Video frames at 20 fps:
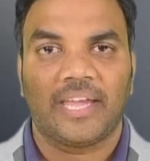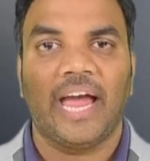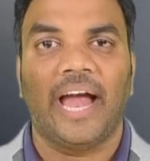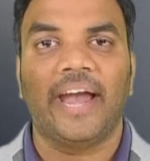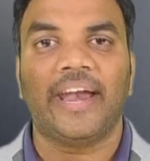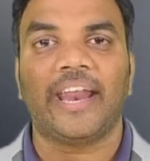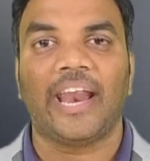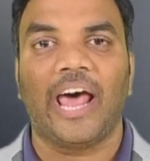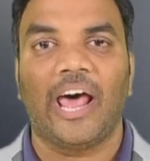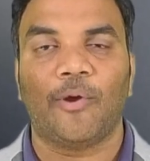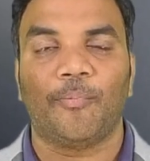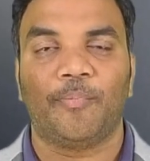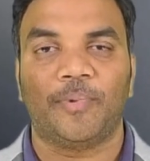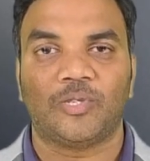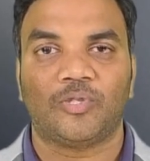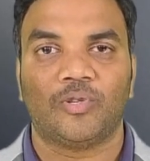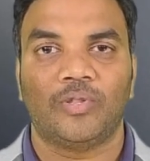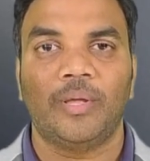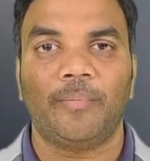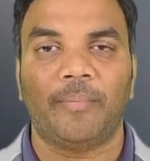క్యాడర్
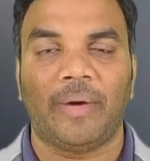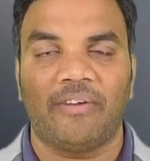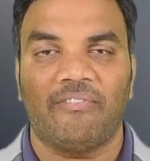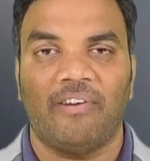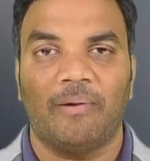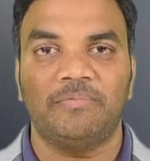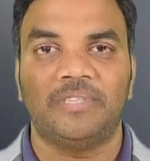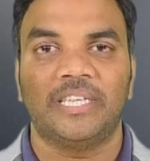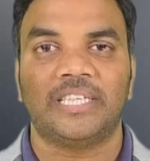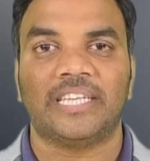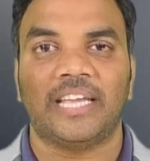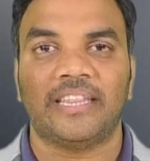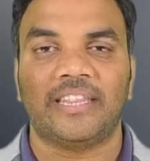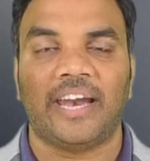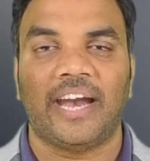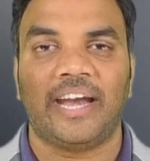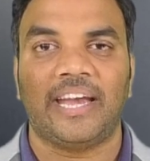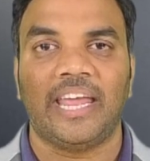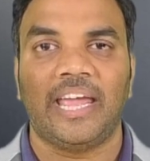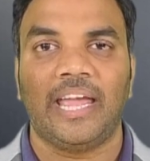ఆరోపిస్తుంది మరి
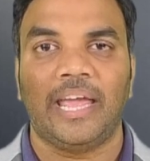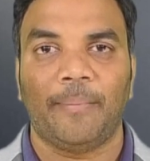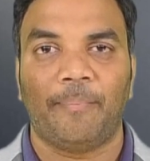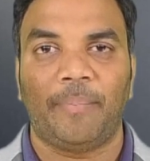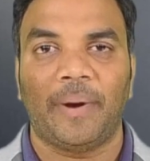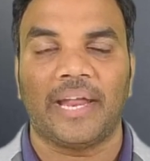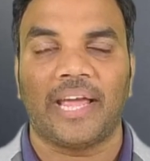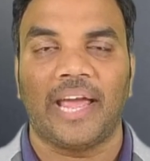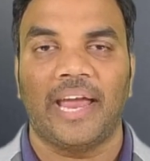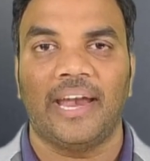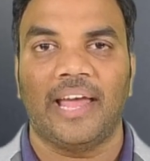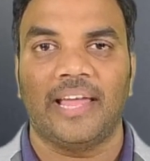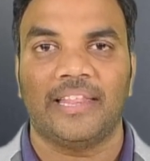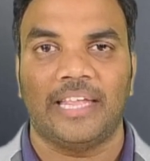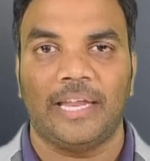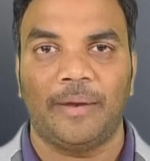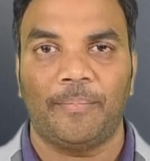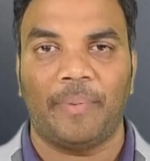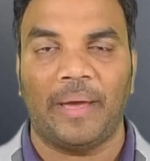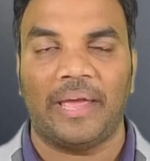చంద్రెడ్డి ఇప్పటికైనా
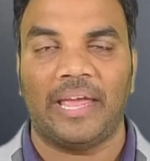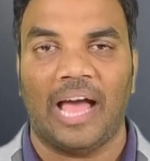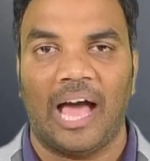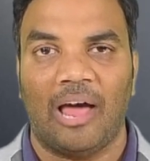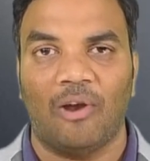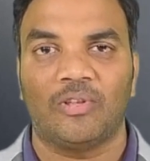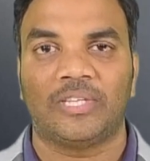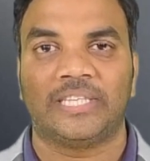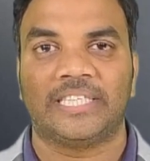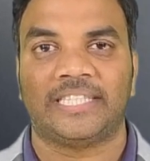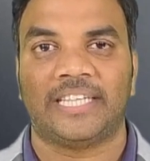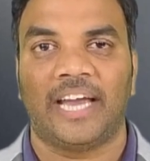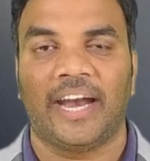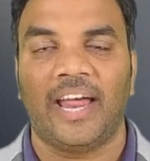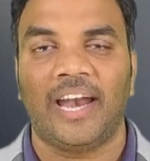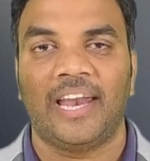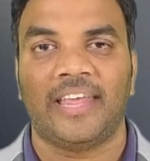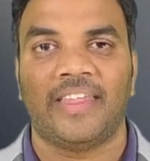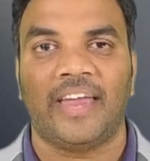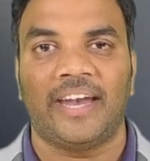దీనిపై
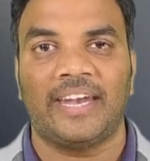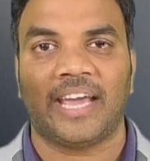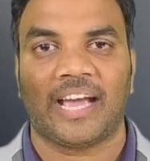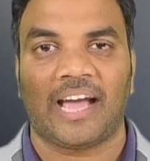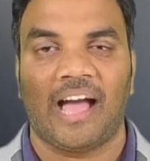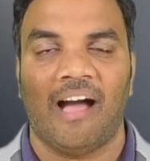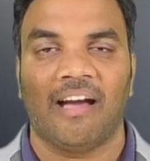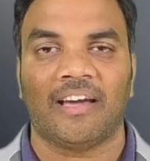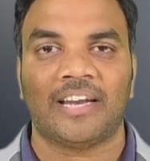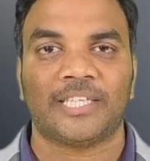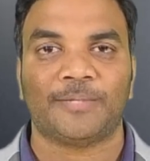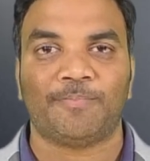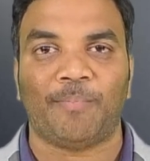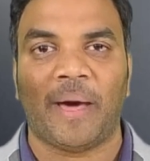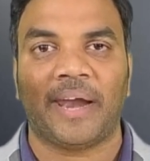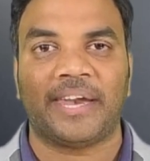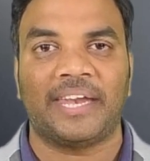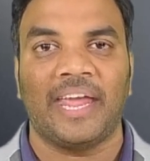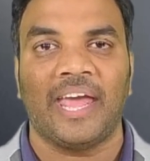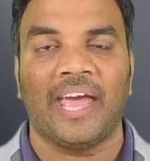ఆలోచిస్తాడా లేదంటే కాంగ్రెస్
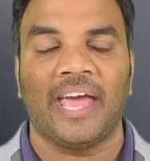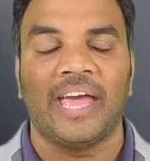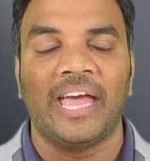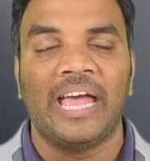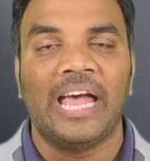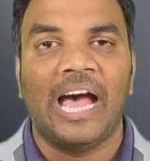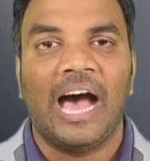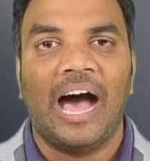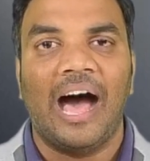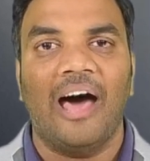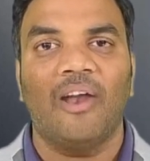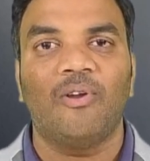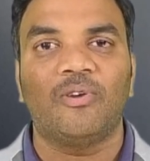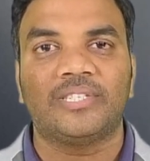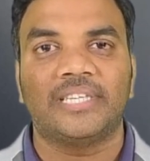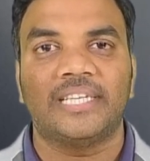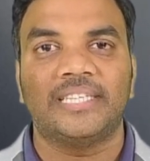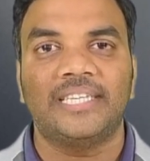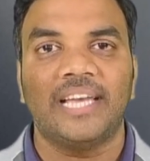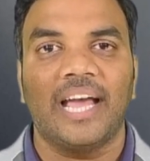పార్టీయే
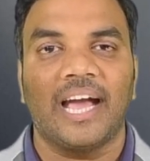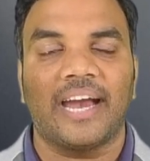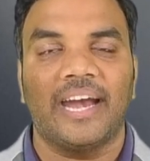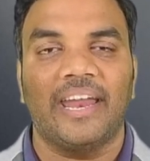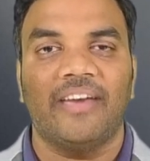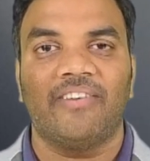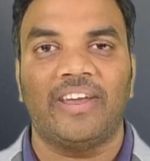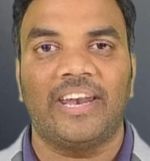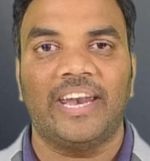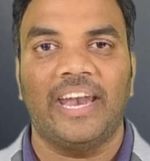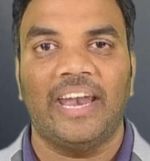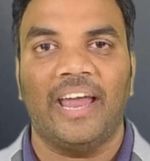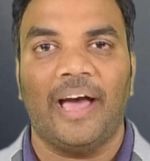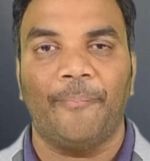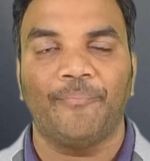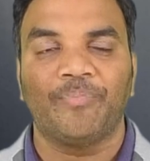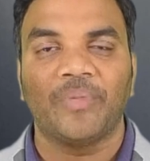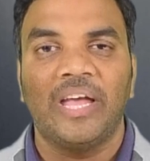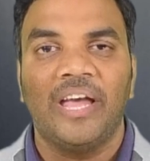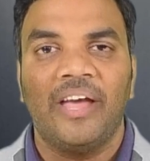ఆలోచించి అక్కడ
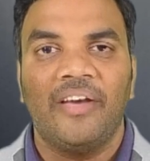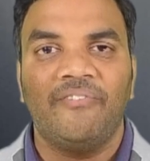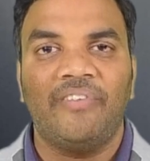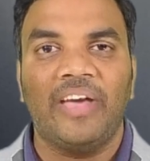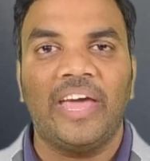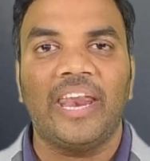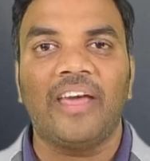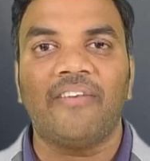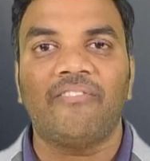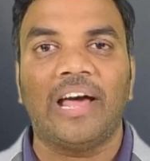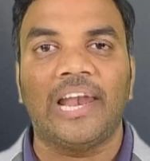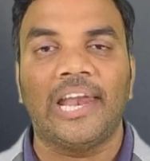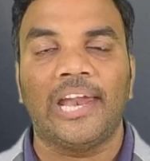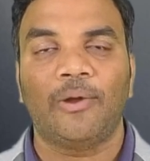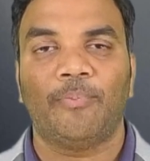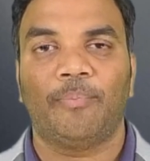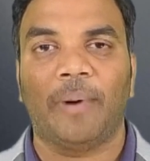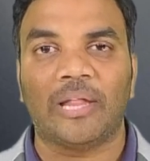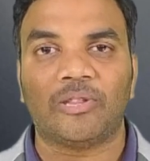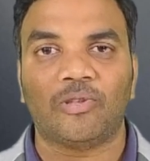ఎవరినైనా వేరే
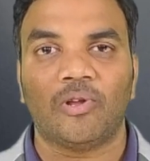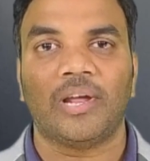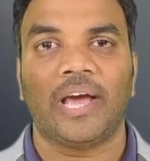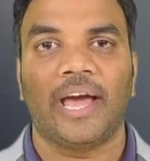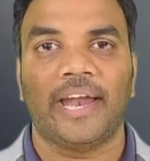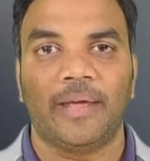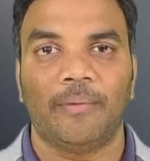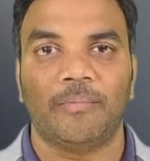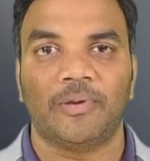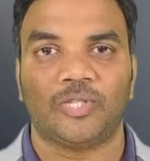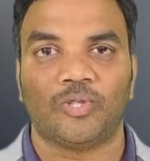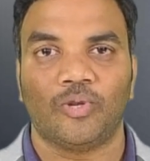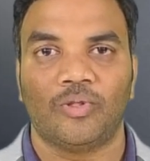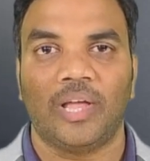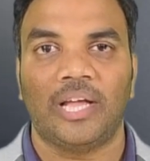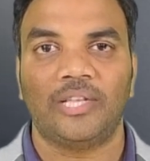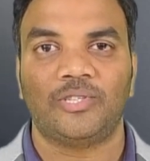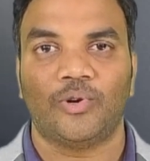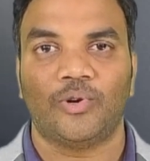వాళ్ళను బాధ్యులుగా నియమిస్తుందా